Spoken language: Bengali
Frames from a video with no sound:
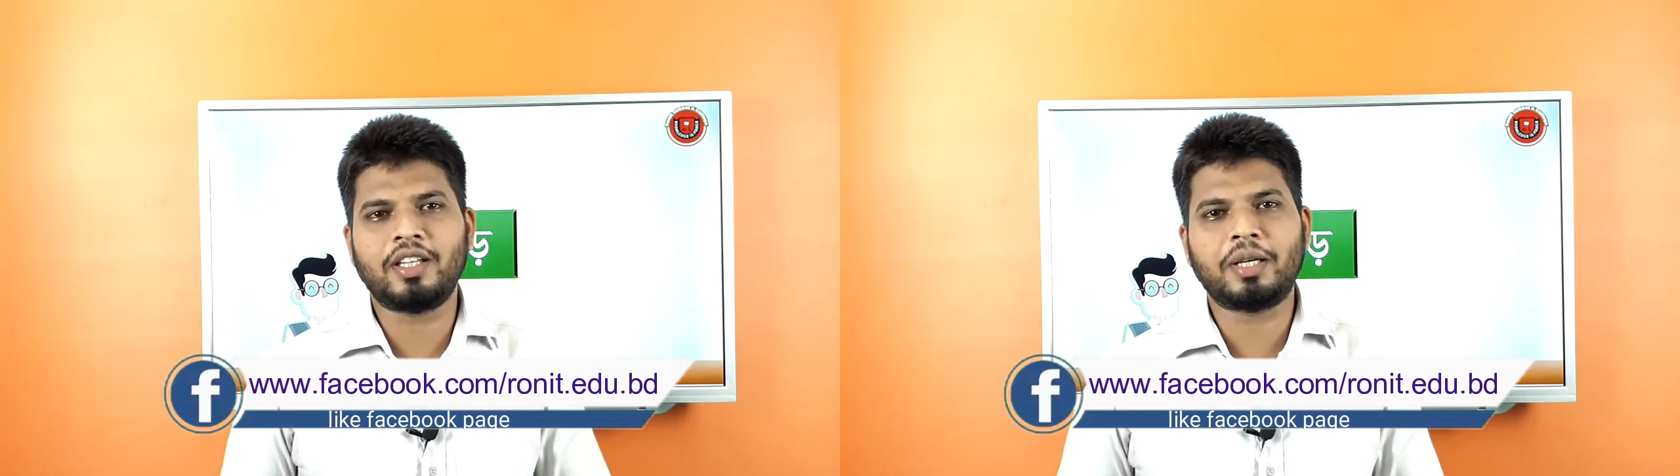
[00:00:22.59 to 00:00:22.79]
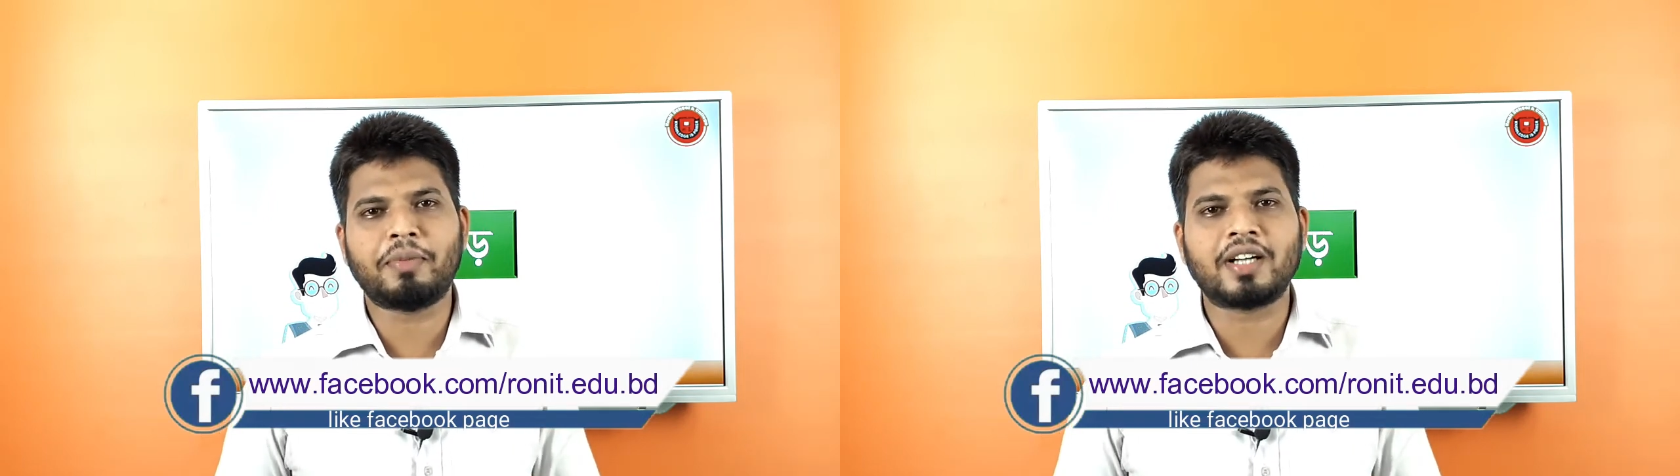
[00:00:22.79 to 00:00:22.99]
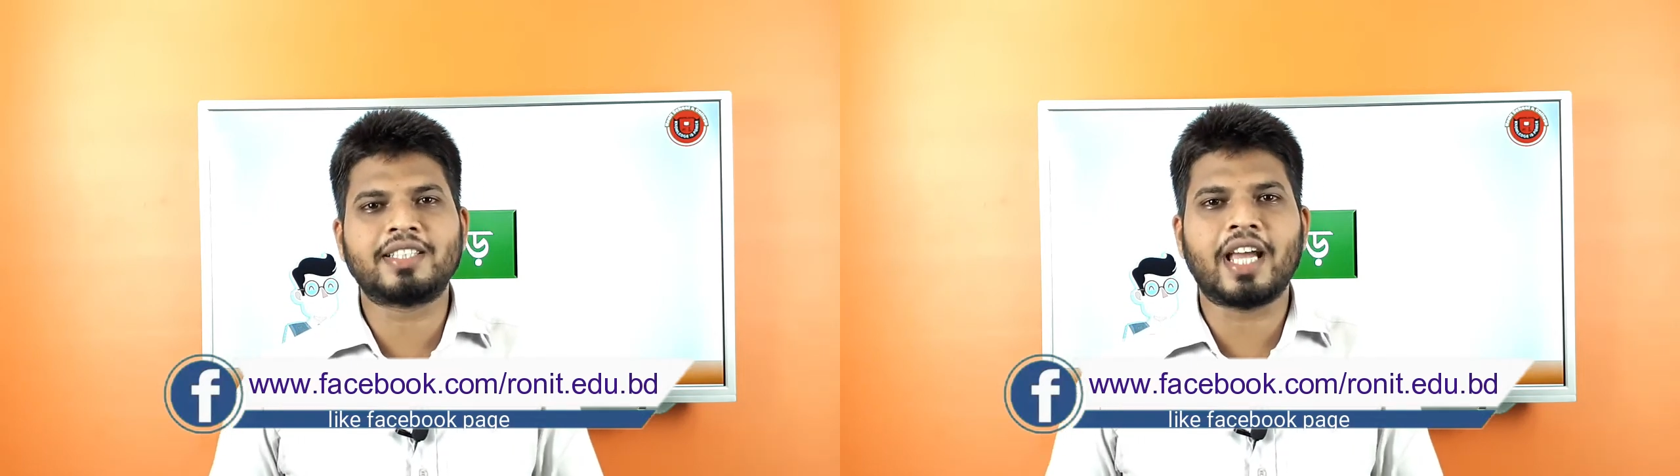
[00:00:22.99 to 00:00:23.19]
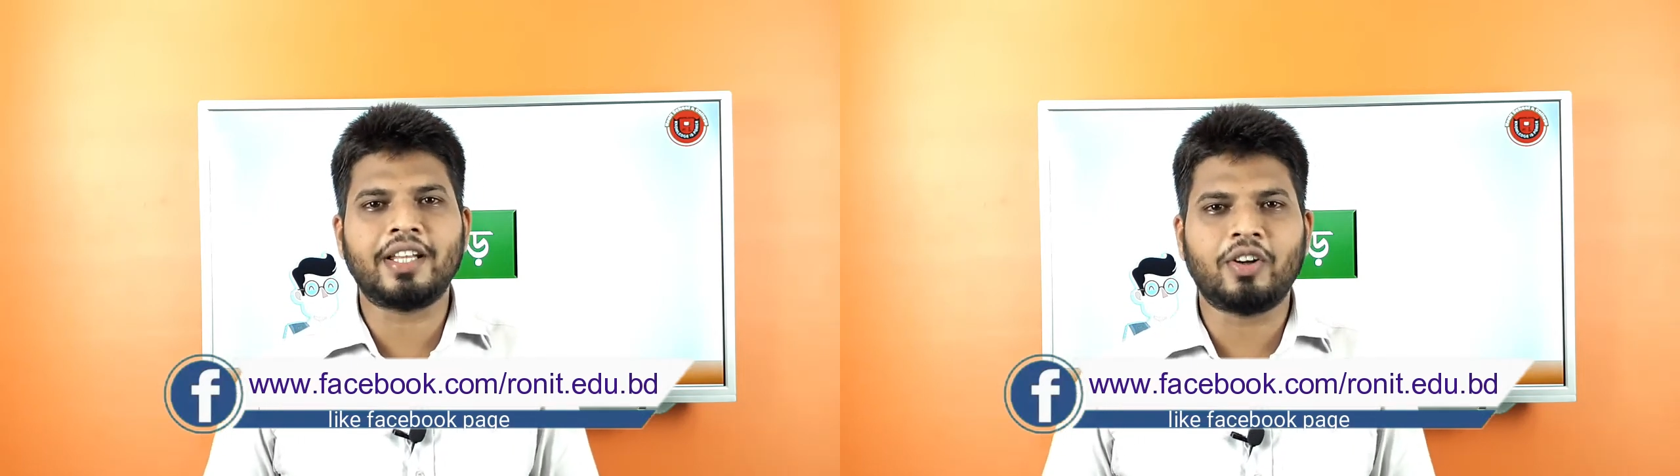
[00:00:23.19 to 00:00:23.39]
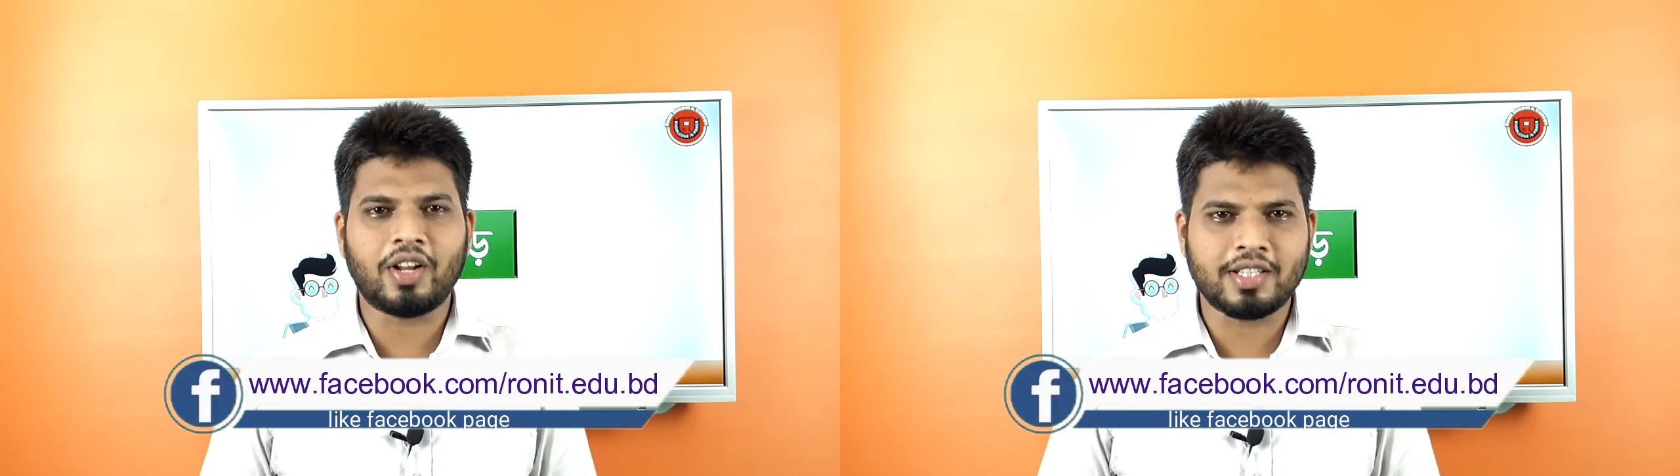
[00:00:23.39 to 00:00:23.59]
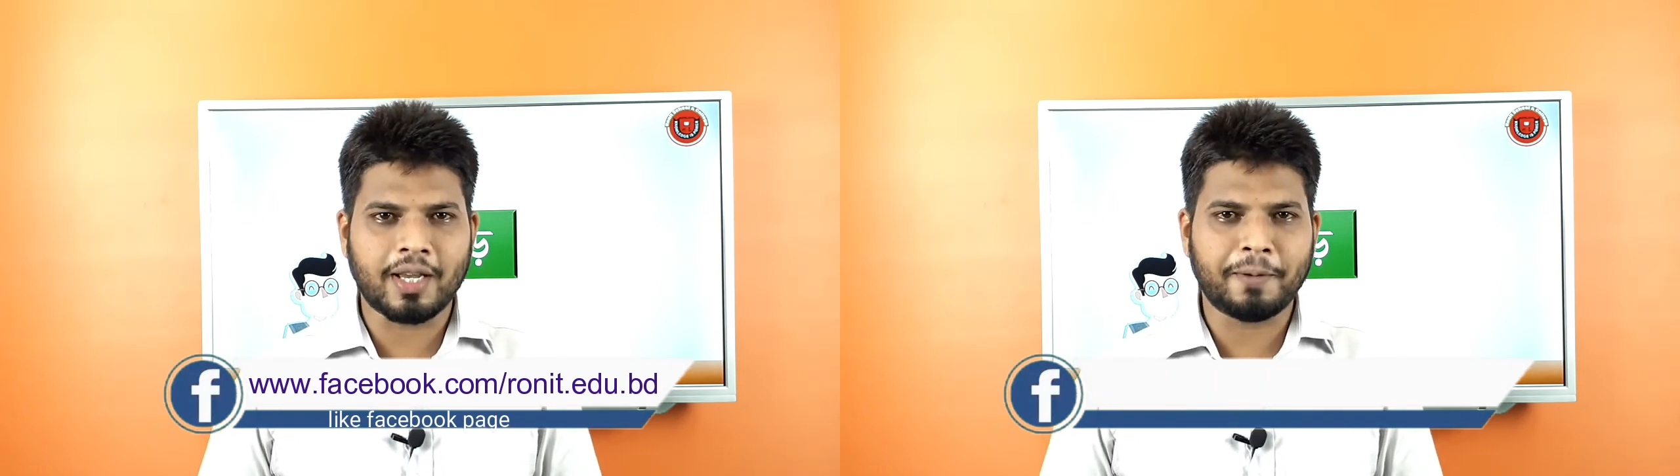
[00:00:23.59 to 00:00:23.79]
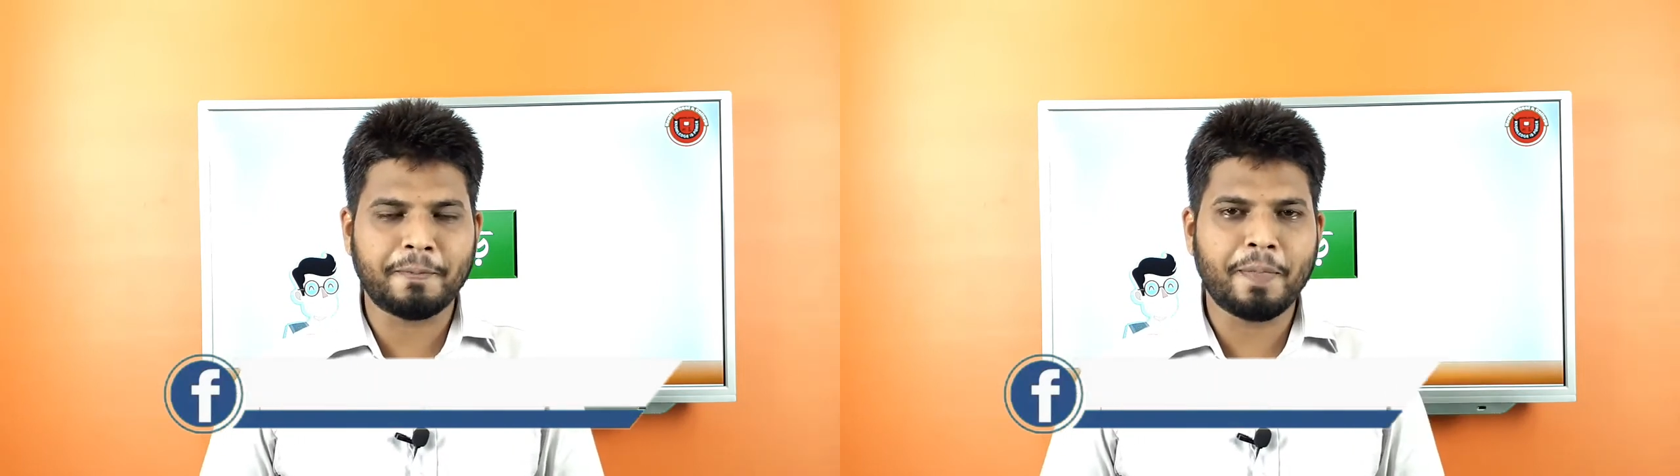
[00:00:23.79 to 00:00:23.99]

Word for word: থেকে মার্কস ক্যারি করা যায়